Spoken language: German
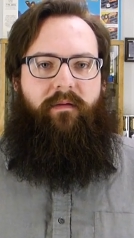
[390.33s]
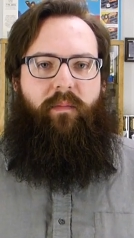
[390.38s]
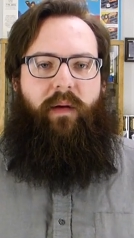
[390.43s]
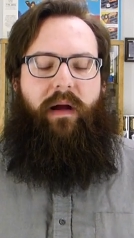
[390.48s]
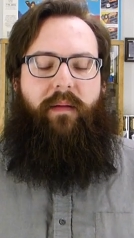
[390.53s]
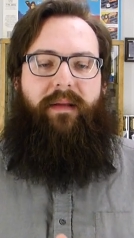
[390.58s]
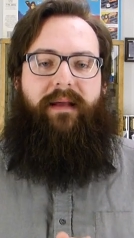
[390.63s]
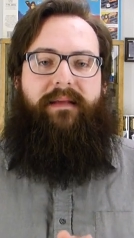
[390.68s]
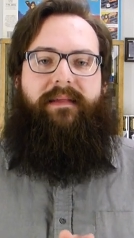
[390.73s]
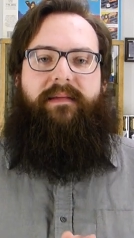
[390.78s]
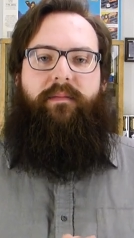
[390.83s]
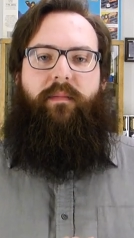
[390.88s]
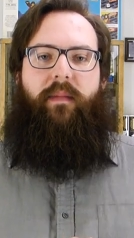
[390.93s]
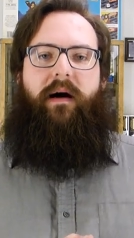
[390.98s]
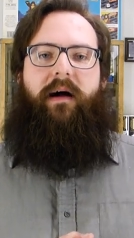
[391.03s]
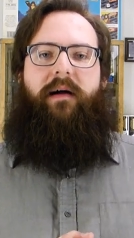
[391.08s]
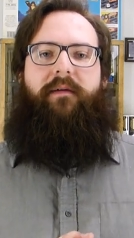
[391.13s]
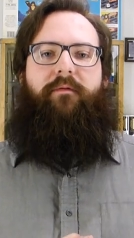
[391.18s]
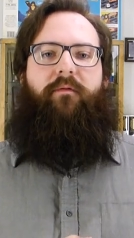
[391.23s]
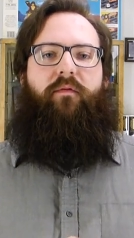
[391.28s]
beim letzten
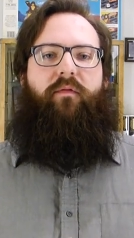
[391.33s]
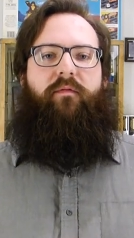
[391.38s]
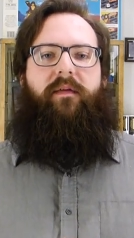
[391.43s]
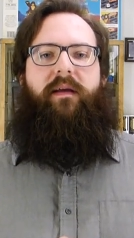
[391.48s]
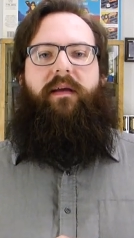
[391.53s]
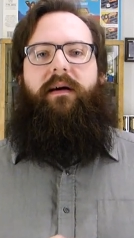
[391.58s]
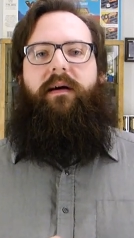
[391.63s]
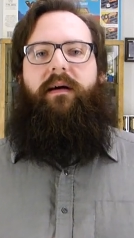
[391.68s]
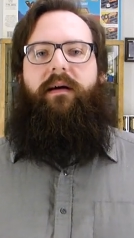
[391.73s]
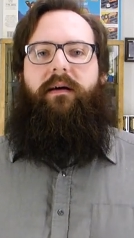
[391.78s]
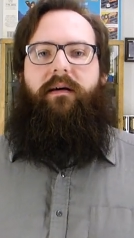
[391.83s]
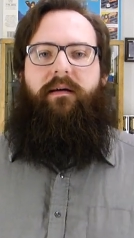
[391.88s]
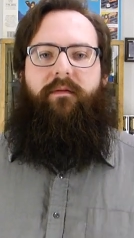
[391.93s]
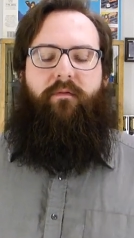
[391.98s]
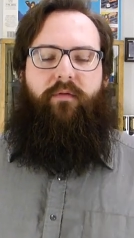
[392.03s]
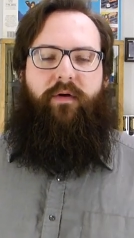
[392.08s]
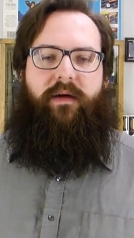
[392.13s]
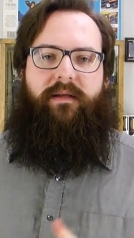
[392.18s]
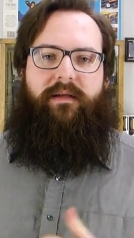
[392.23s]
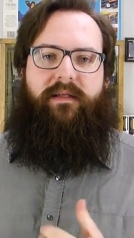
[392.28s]
Mal, wo, wir,
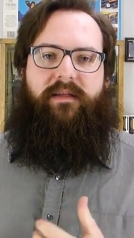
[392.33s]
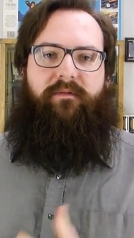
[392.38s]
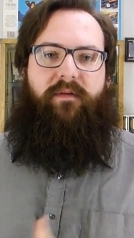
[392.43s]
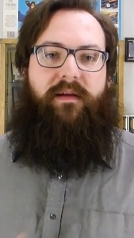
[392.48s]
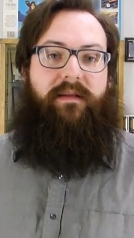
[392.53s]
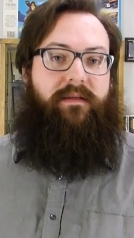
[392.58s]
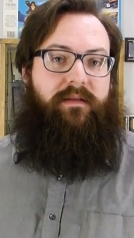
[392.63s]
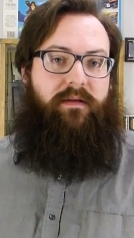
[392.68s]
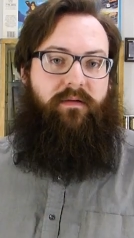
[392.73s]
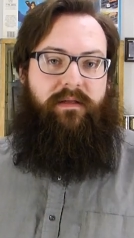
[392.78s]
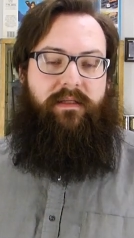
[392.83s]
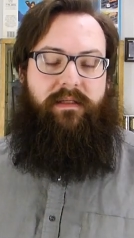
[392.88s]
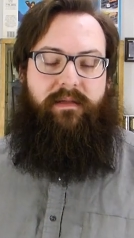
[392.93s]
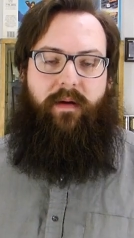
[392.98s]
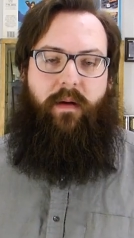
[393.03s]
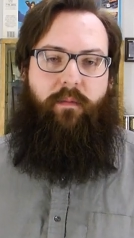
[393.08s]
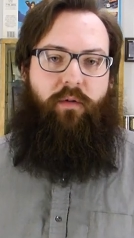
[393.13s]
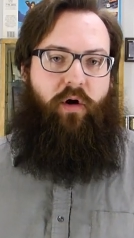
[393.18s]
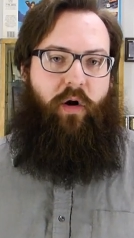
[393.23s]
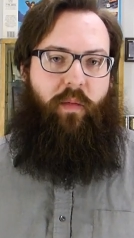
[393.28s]
wo ich das Flintstones
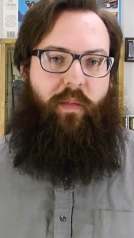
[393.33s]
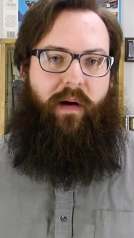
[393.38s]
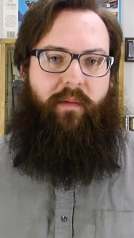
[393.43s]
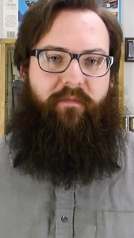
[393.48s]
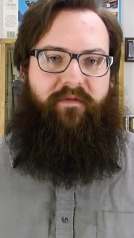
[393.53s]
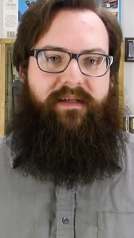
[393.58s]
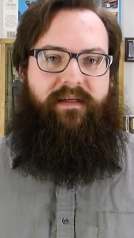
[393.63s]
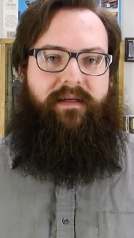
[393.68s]
2 bekommen habe,